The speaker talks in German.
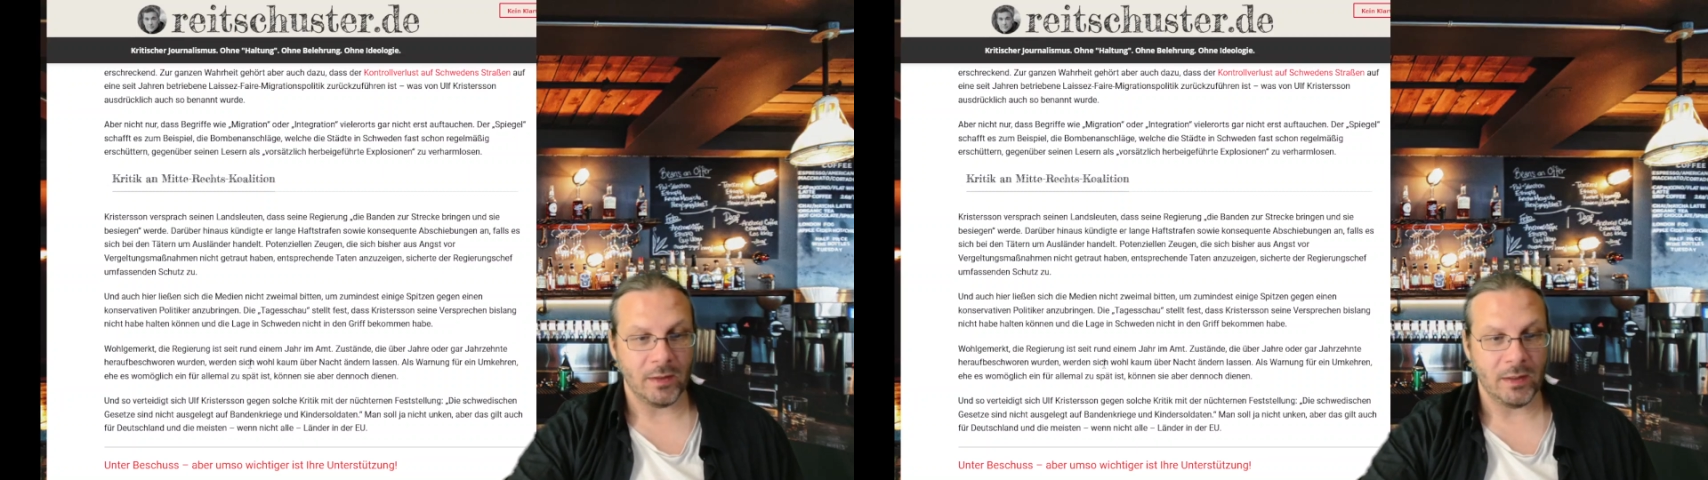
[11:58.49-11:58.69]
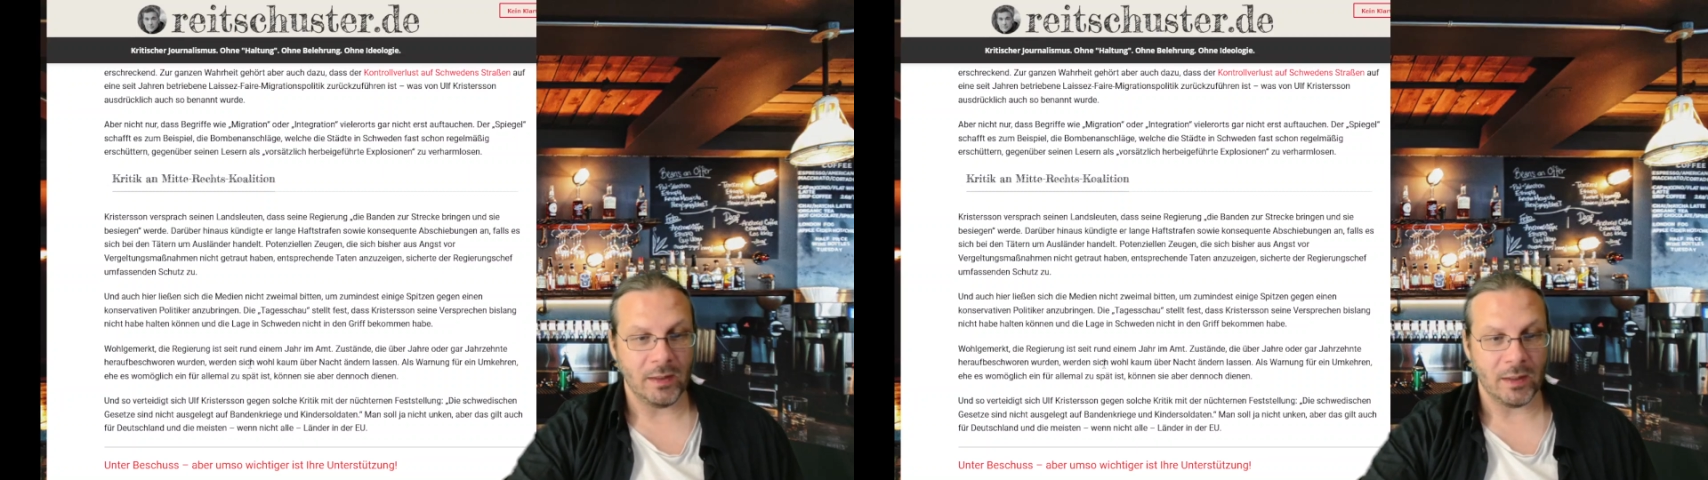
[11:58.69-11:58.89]

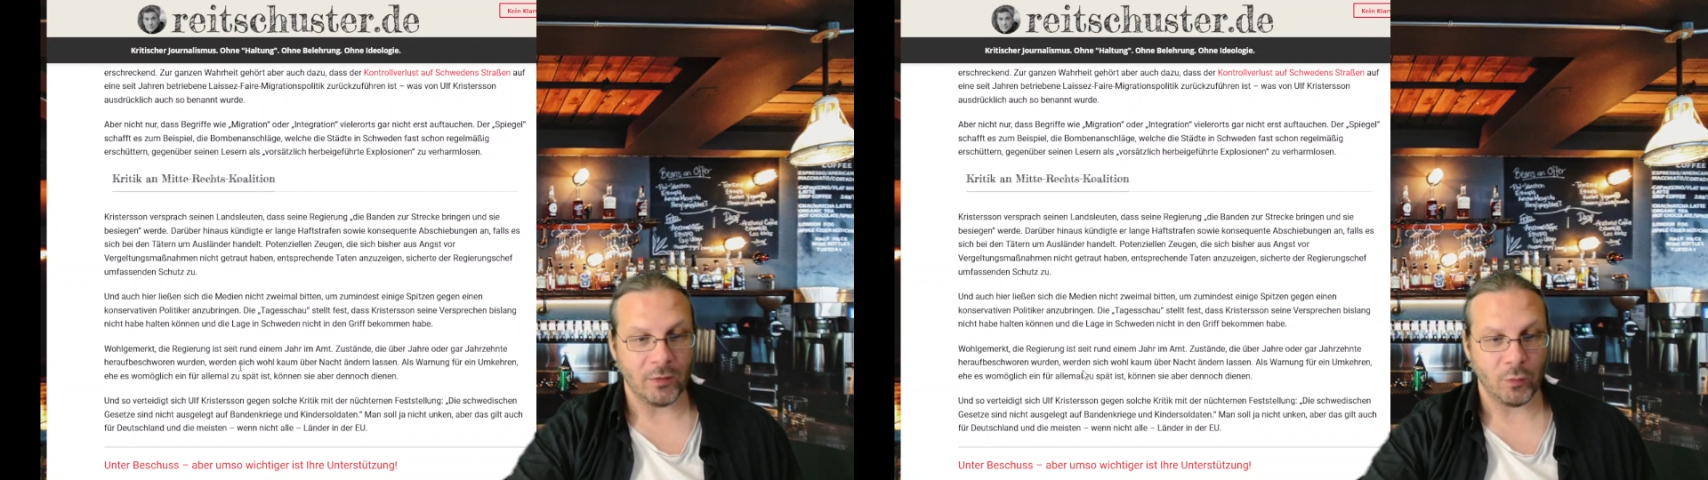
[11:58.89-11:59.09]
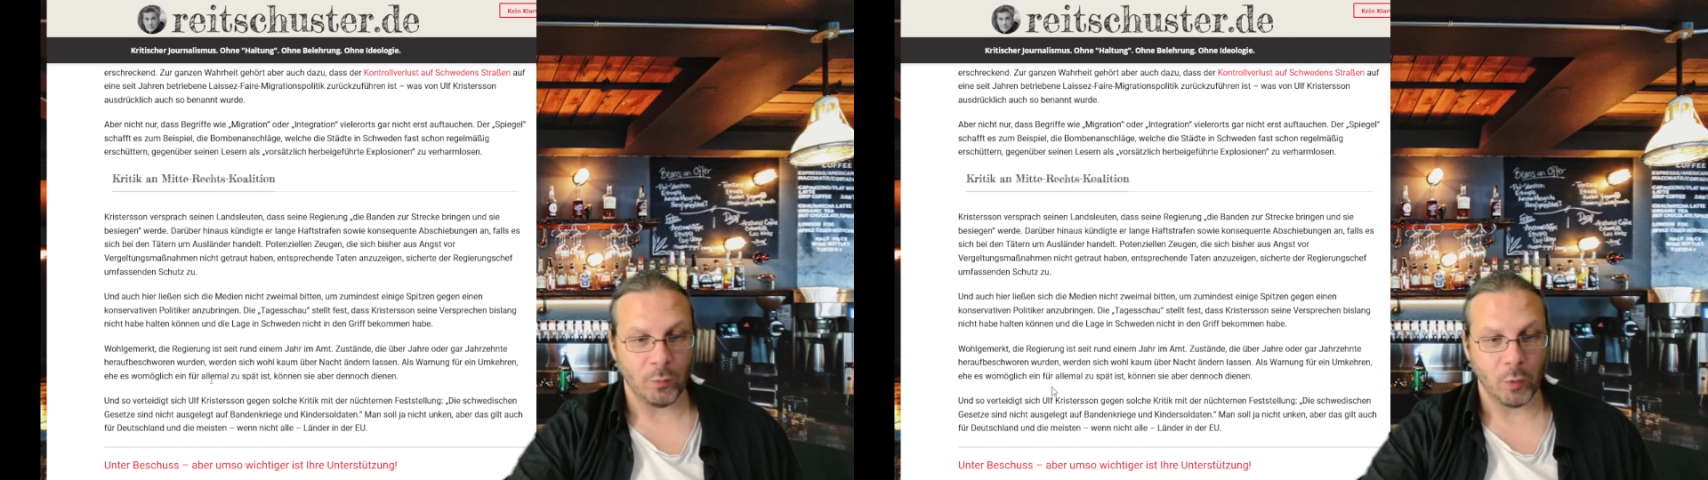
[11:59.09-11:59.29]
ehe
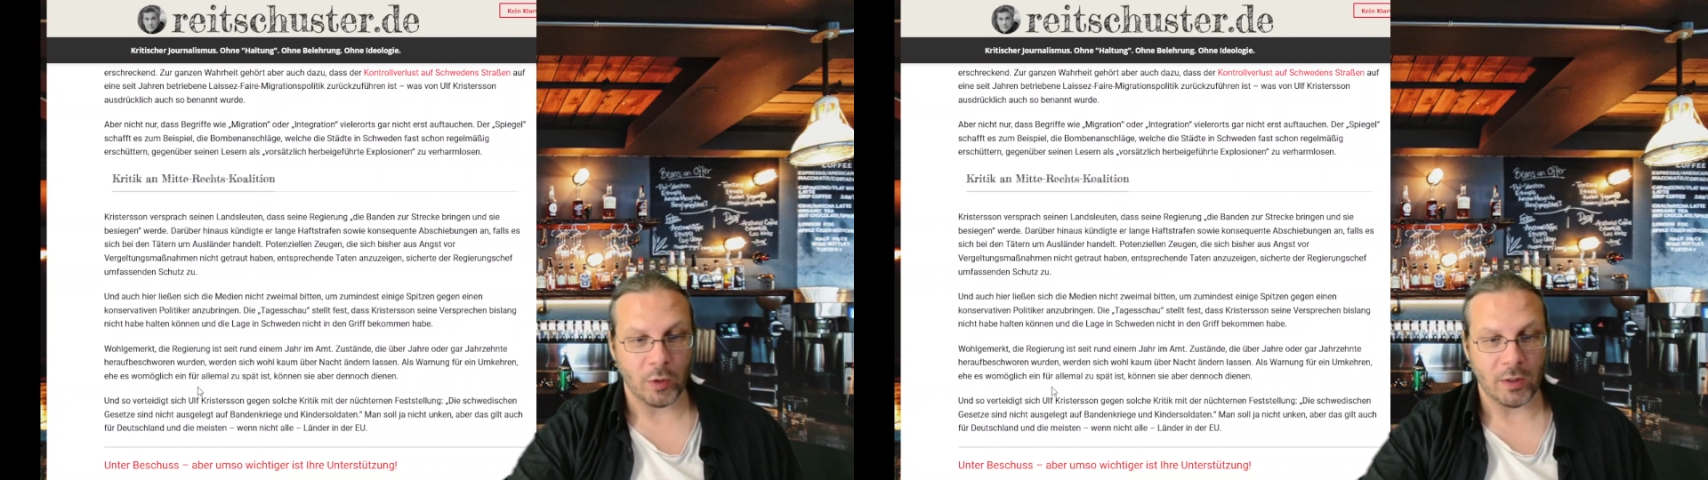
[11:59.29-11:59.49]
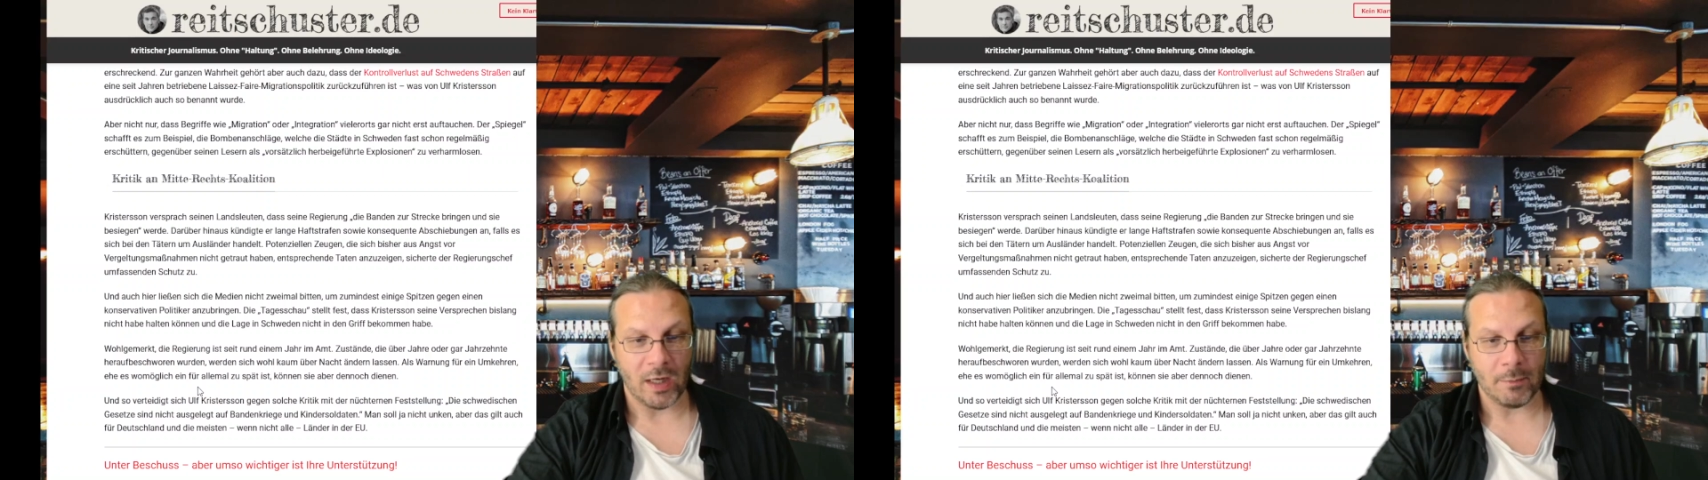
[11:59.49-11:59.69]
es
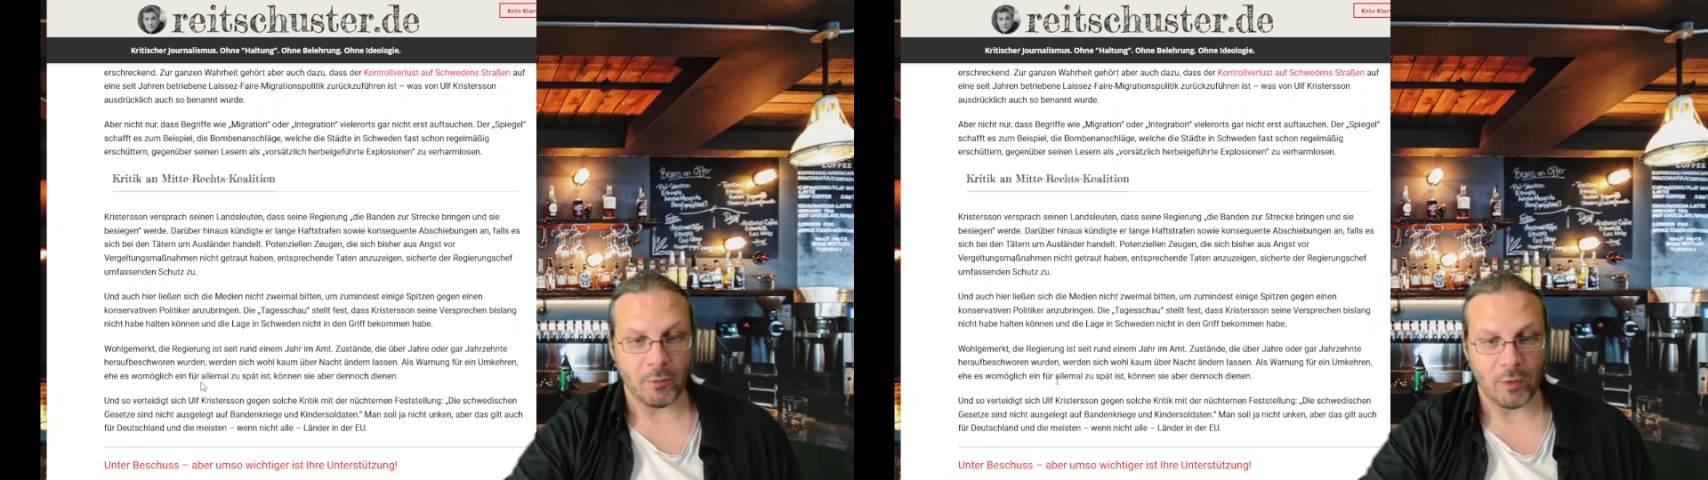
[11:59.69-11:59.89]
womöglich einmal